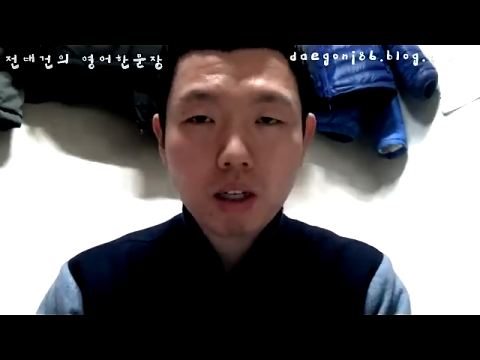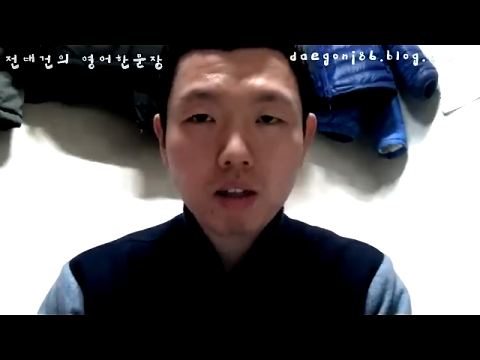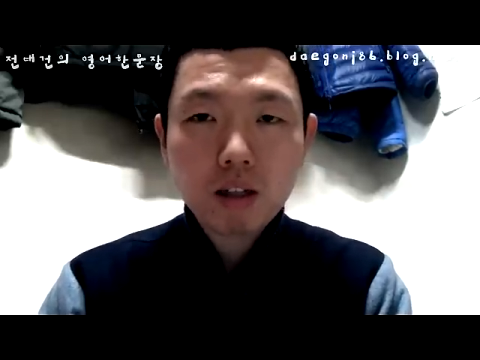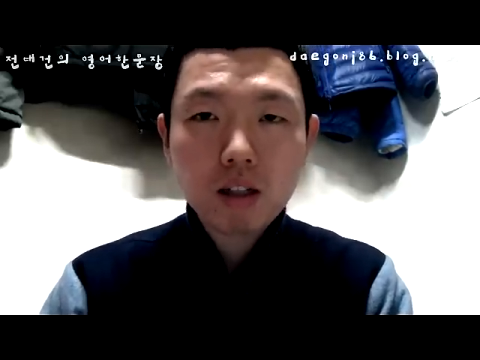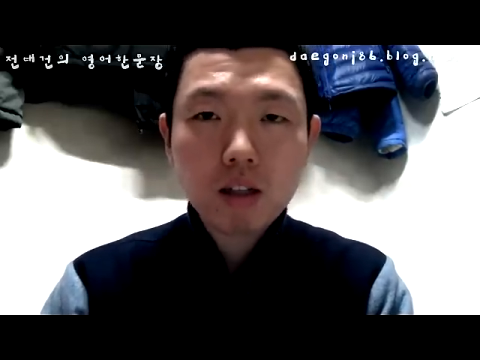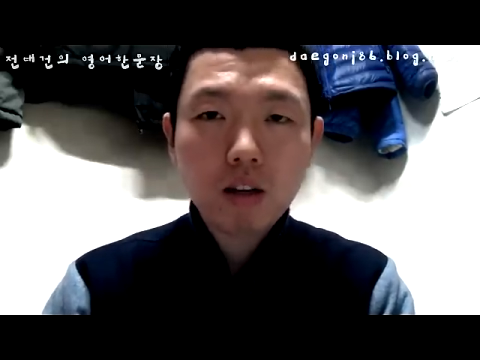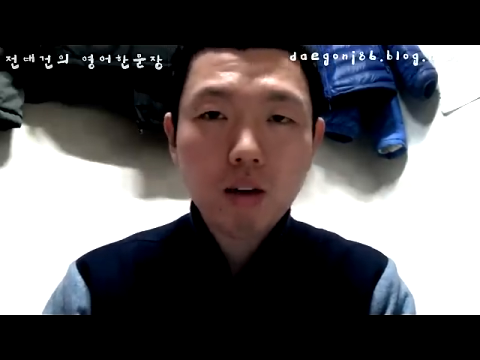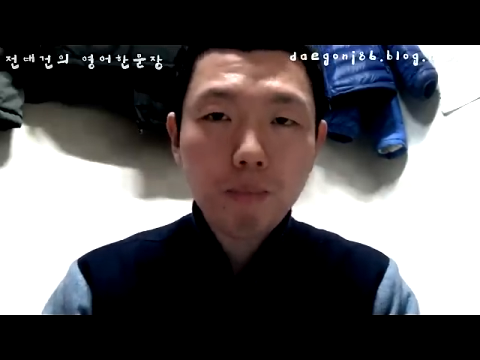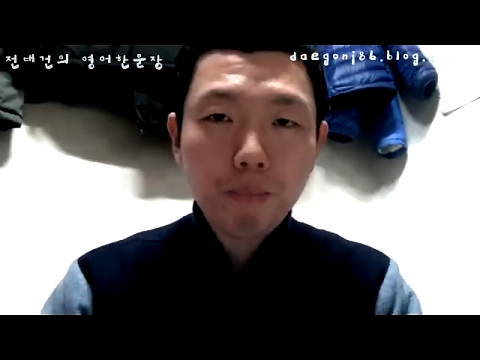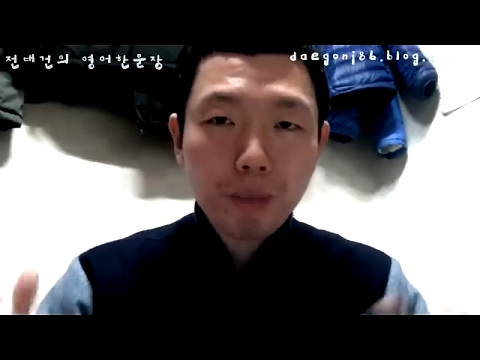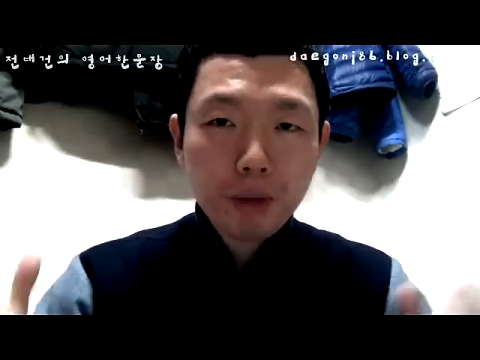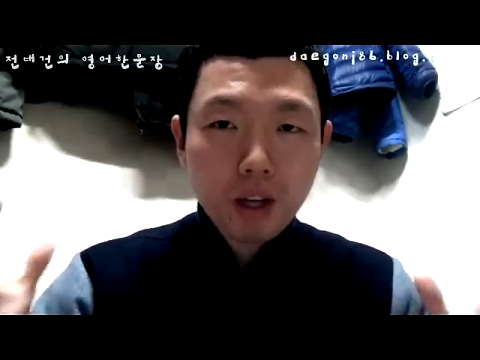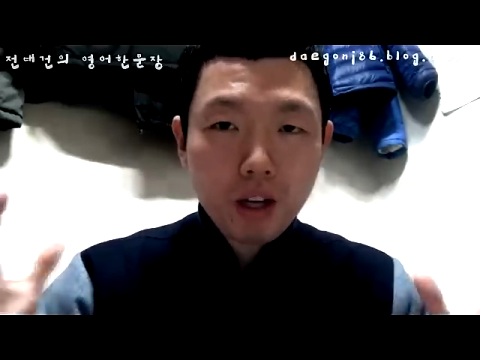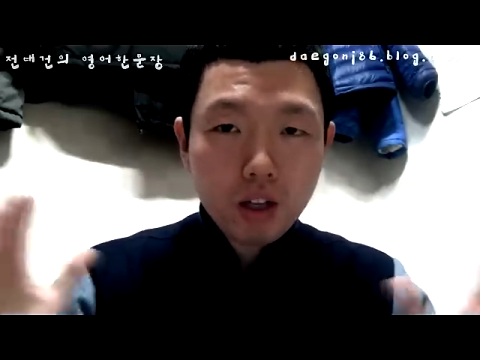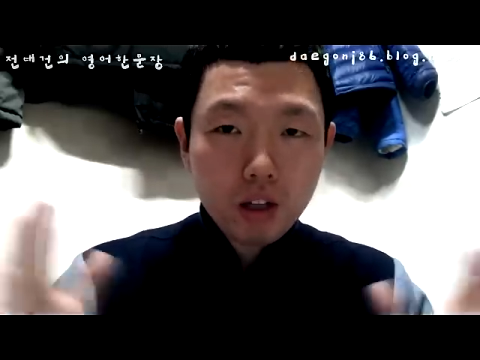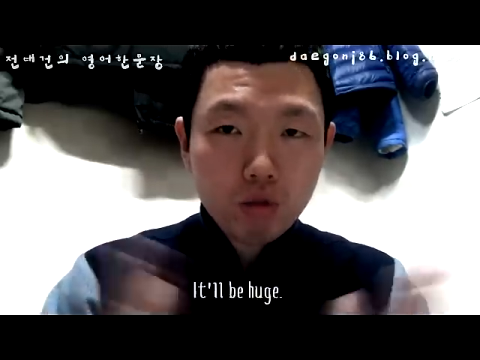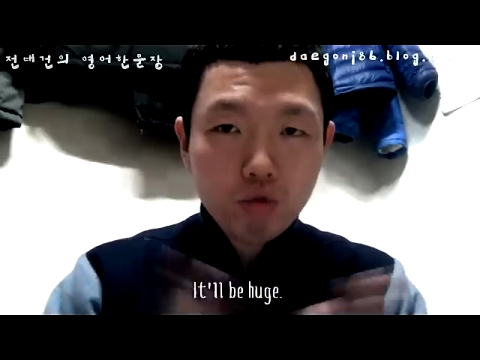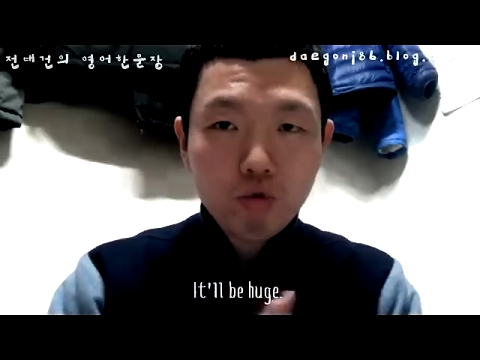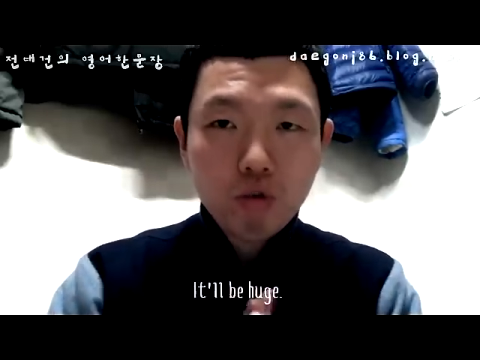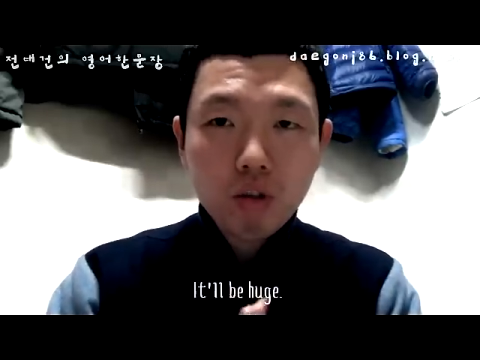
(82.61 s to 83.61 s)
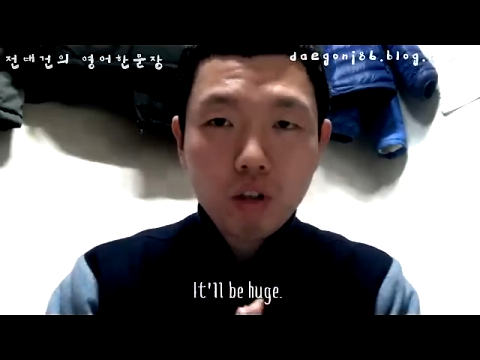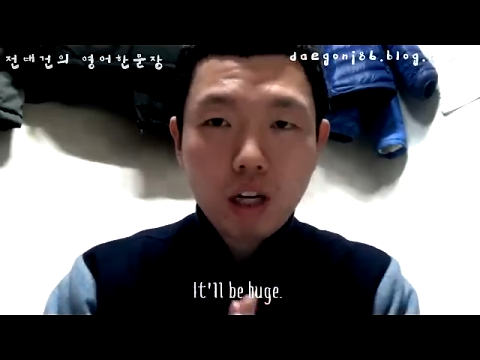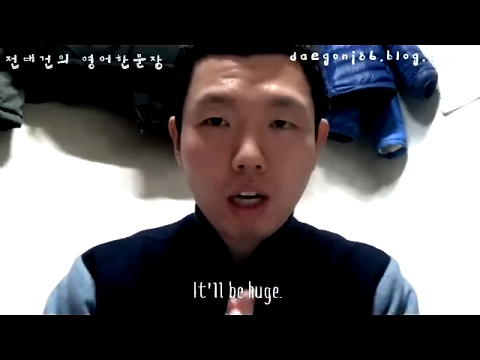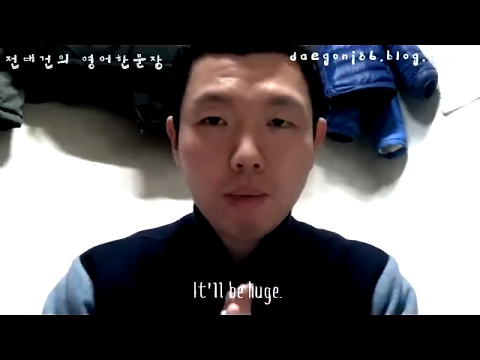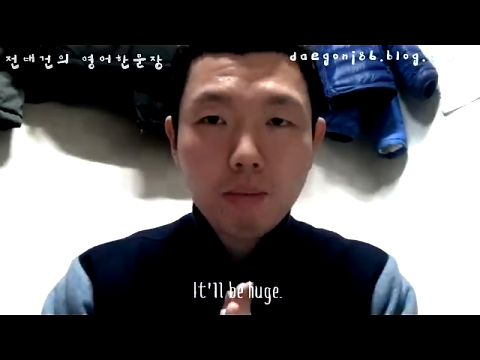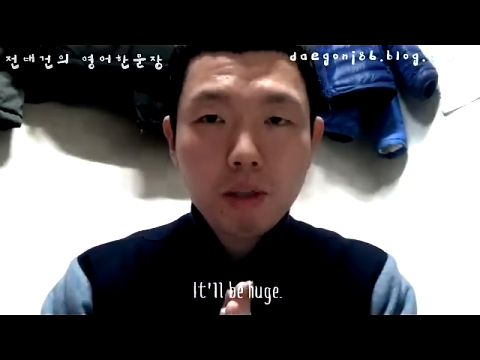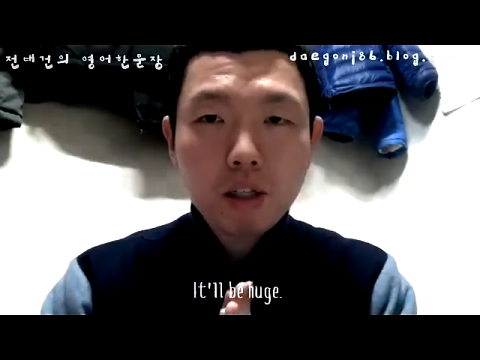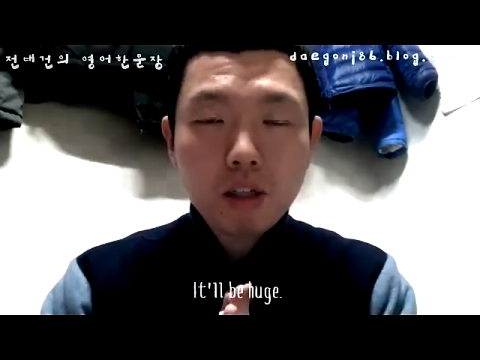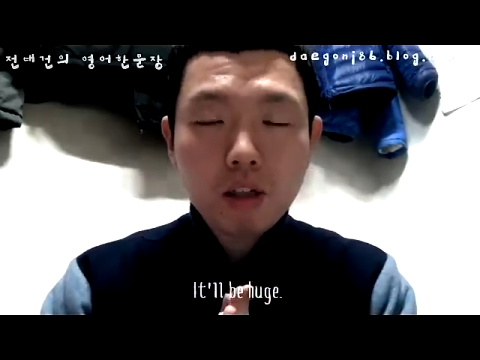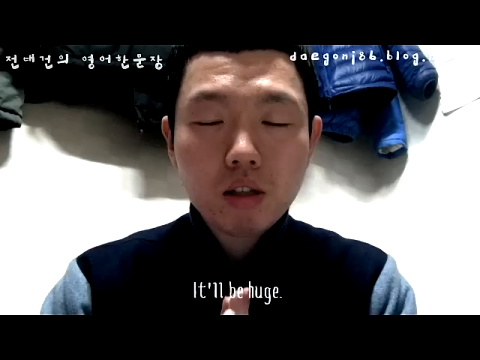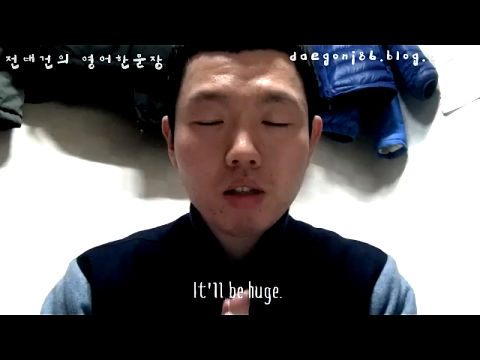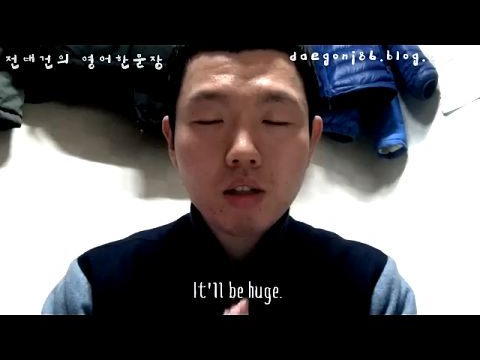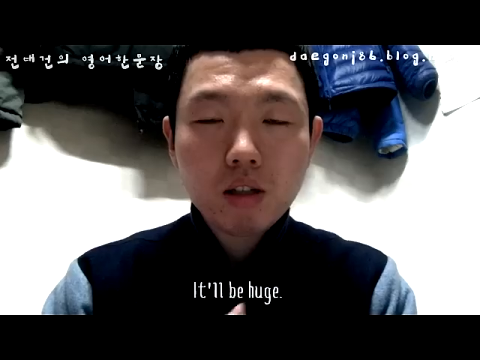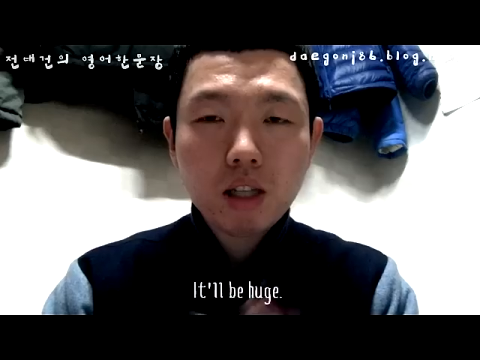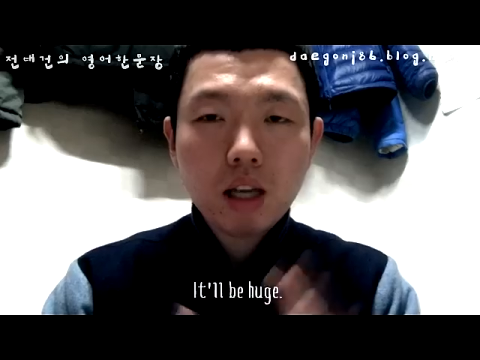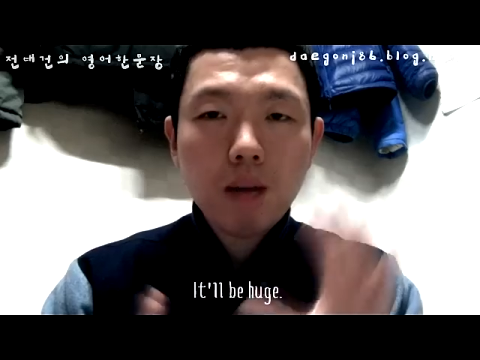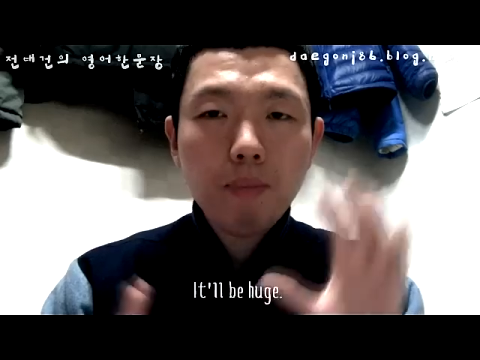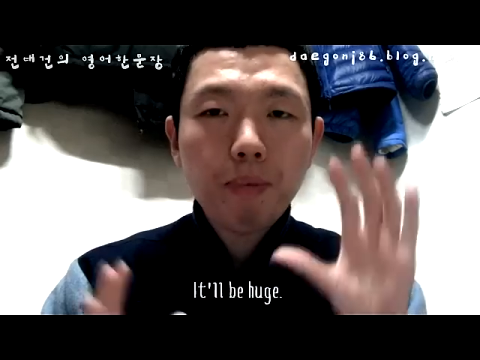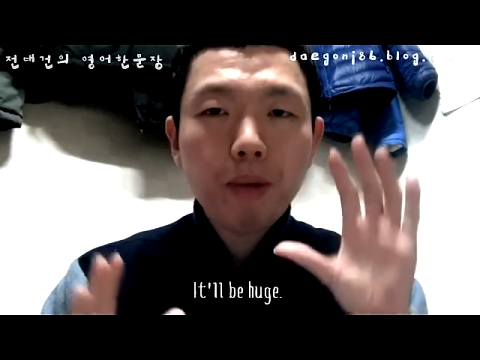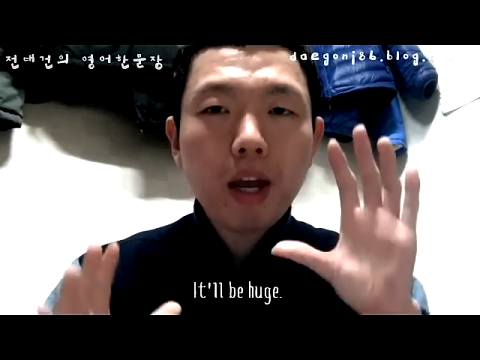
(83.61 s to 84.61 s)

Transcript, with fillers: 그래서 두 덩어리 를 합치셨을 때